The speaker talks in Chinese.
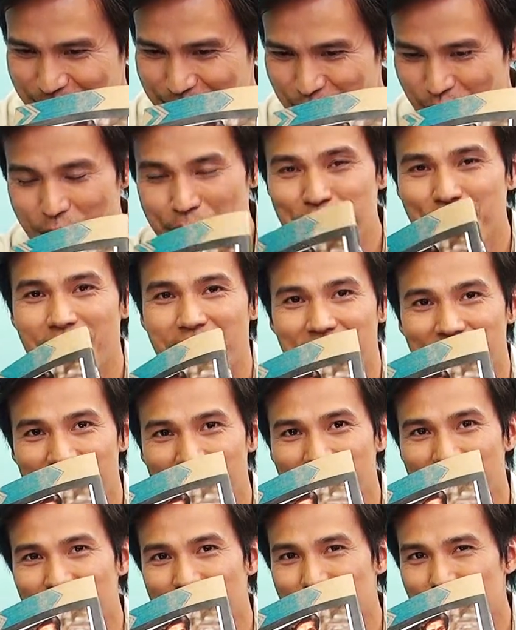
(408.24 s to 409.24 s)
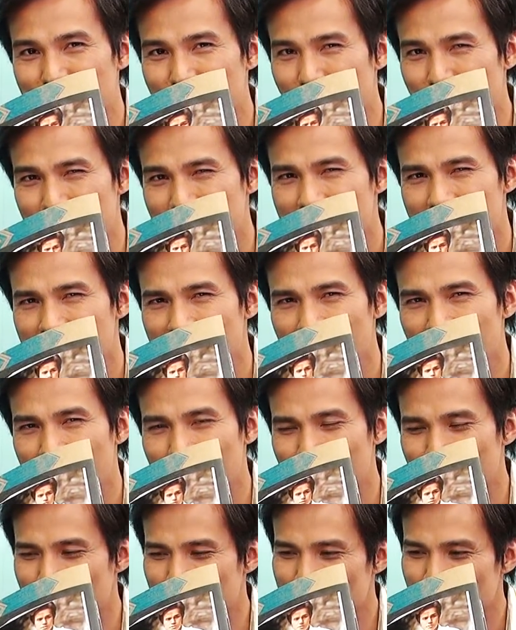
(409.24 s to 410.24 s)
原本是我不知
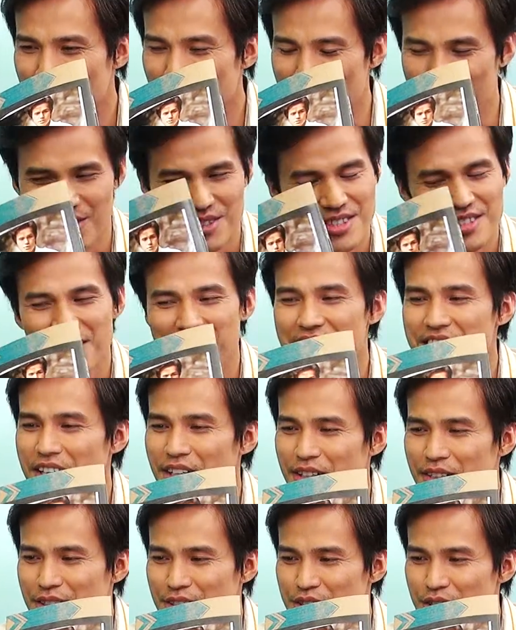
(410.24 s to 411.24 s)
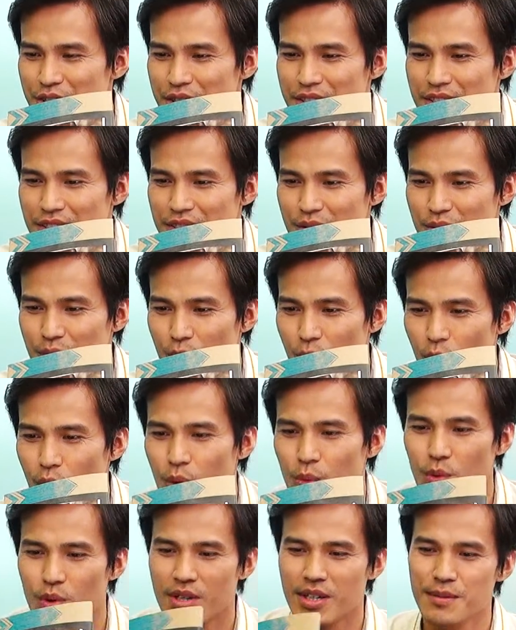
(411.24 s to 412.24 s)
道，呃，直接讲哦，就是我
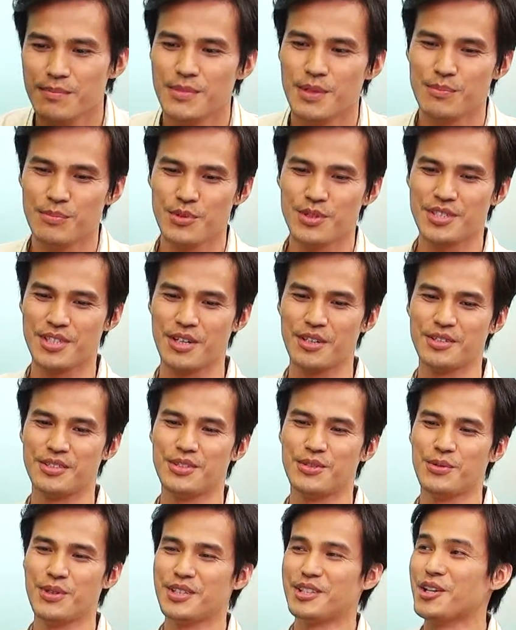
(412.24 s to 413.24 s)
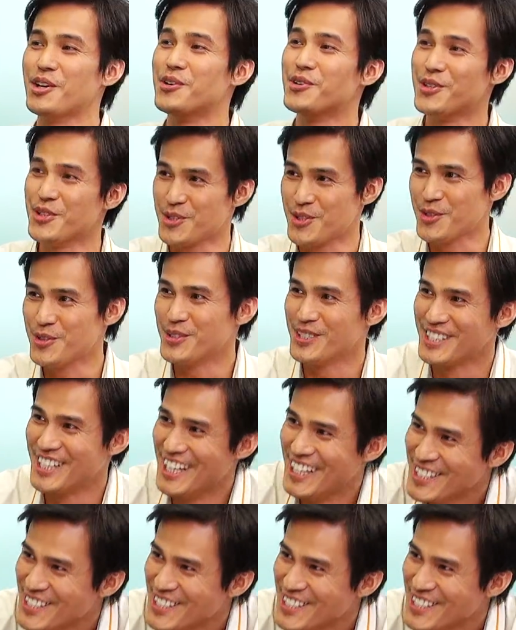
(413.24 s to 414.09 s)
我根本不晓得魏导会去，